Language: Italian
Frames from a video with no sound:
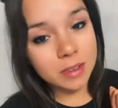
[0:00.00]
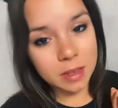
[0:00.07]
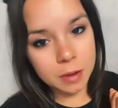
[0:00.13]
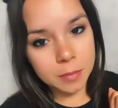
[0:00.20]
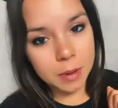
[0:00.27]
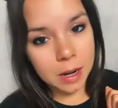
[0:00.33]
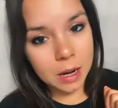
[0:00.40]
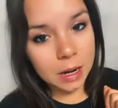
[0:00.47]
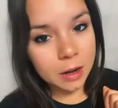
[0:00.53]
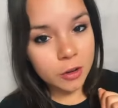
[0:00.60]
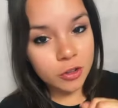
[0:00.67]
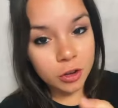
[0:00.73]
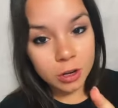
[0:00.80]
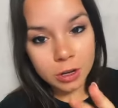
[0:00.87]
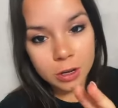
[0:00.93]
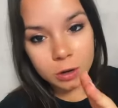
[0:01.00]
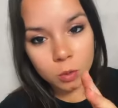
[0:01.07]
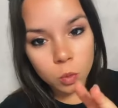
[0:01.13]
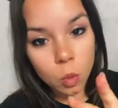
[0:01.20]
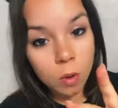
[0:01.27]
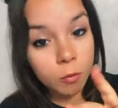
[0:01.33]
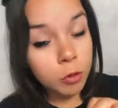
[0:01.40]
sembra alla ricerca
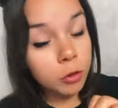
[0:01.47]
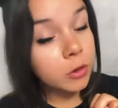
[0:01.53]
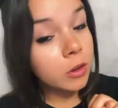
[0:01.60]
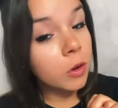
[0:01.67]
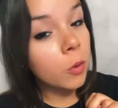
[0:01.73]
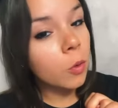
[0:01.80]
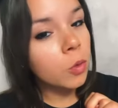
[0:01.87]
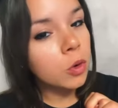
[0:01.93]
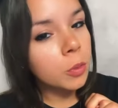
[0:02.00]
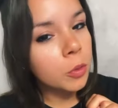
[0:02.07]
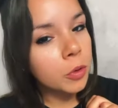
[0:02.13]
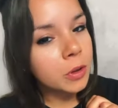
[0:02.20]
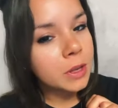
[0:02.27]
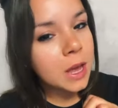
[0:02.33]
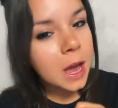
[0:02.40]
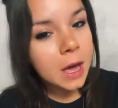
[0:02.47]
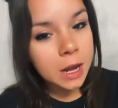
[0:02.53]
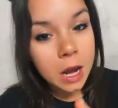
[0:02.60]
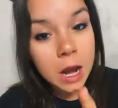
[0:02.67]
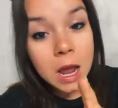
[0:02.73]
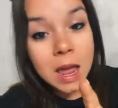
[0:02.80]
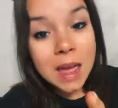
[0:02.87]
di un nuovo secondo
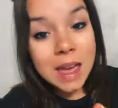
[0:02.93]
portiere